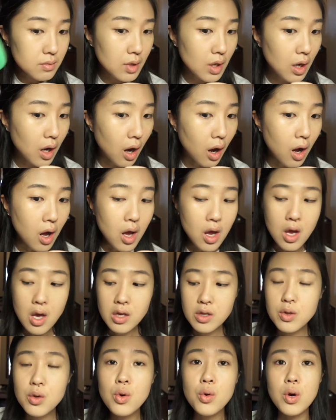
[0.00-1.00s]
好，
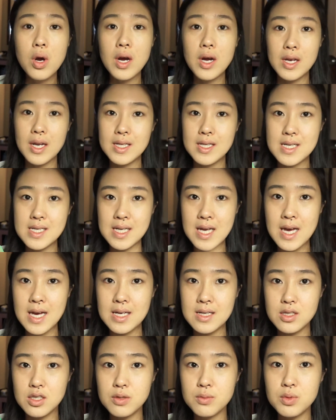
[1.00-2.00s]
因为我要给大家
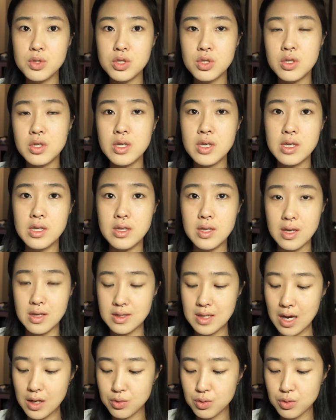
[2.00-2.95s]
看是不是可以叠加，